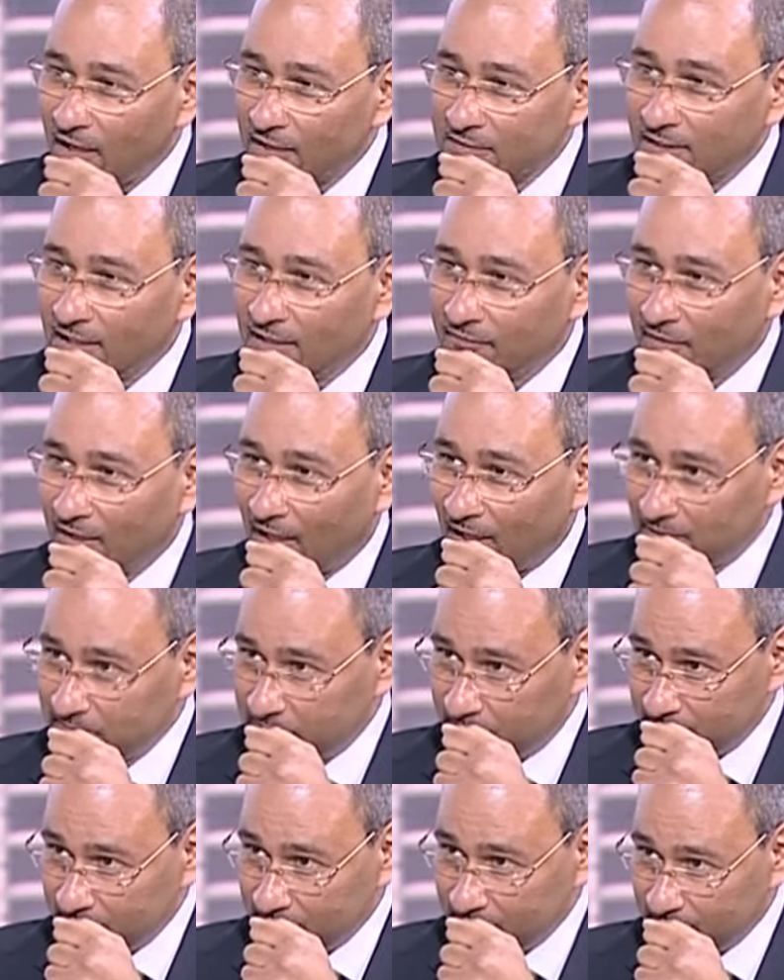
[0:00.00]
قطع في العظم
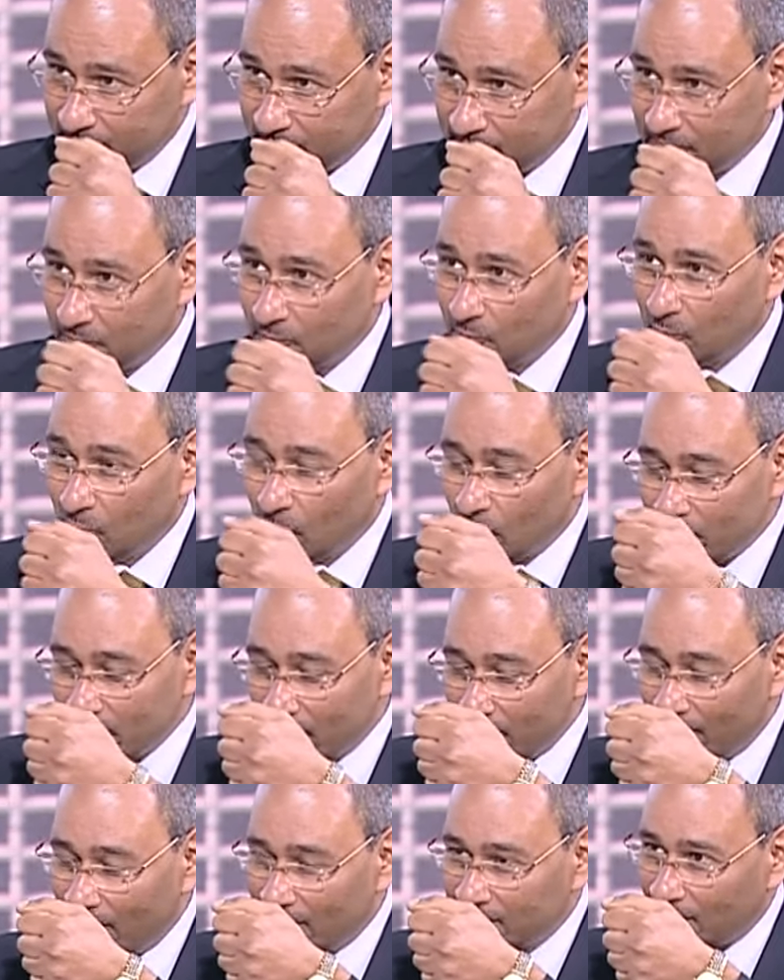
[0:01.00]
ايوه
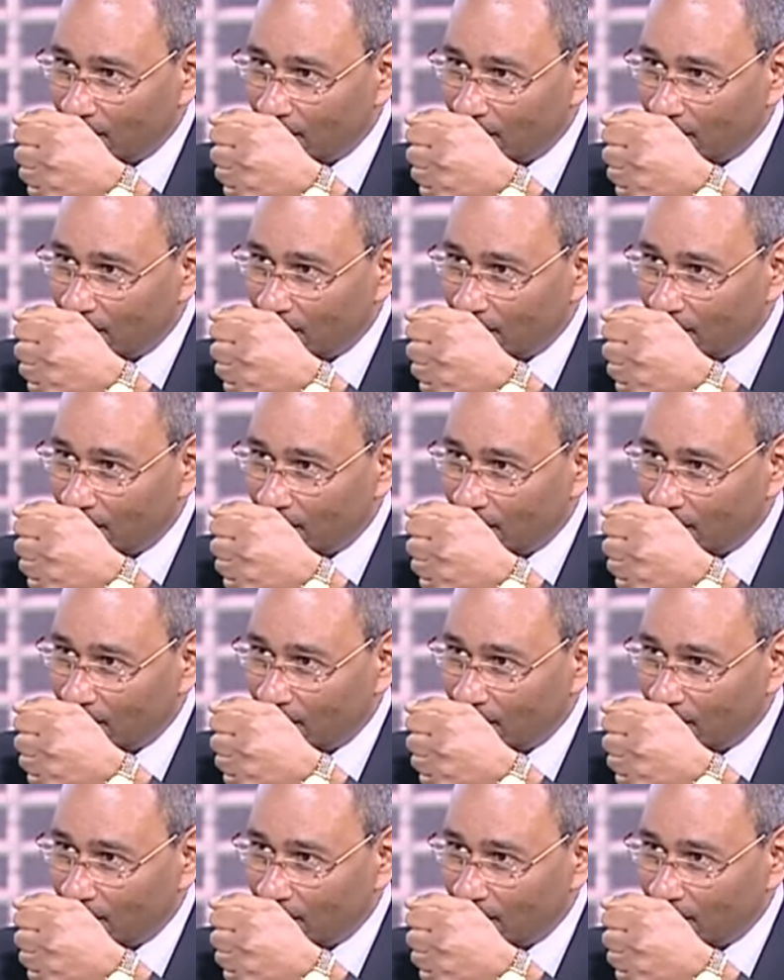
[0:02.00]
وبنبعد